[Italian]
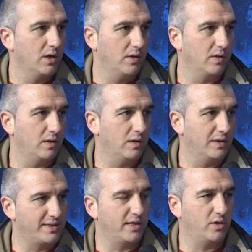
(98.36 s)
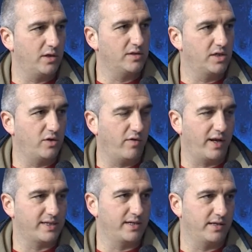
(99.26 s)
Eh, il disegno di legge
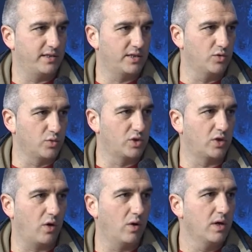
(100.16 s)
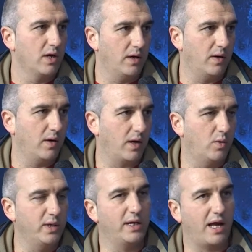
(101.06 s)
dovrà essere discusso eh, e
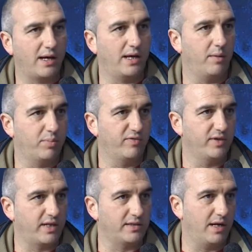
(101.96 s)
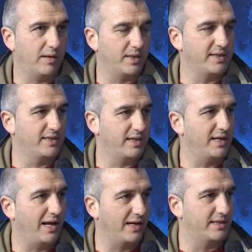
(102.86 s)
quindi anche approfittando della presenza
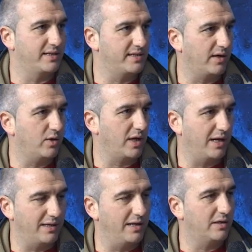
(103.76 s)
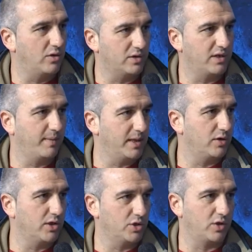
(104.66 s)
di Alex Zanotelle del
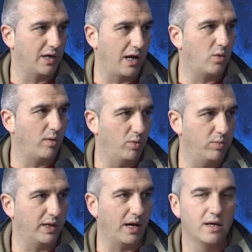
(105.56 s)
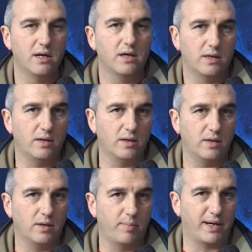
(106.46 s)
coordinamento regionale acqua pubblica
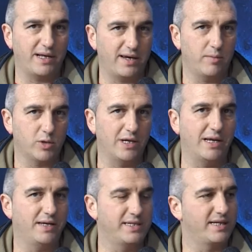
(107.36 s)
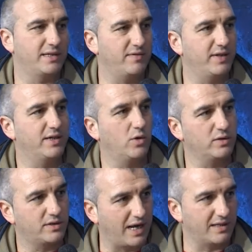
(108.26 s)
eh, parleremo delle iniziative di
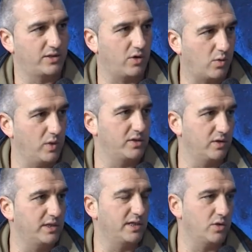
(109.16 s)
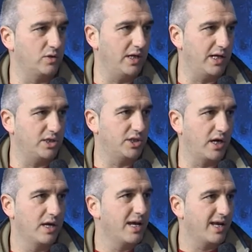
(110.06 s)
contrasto a questo disegno di
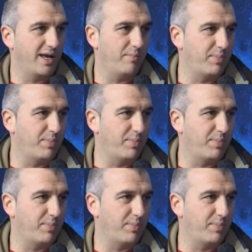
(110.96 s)
legge che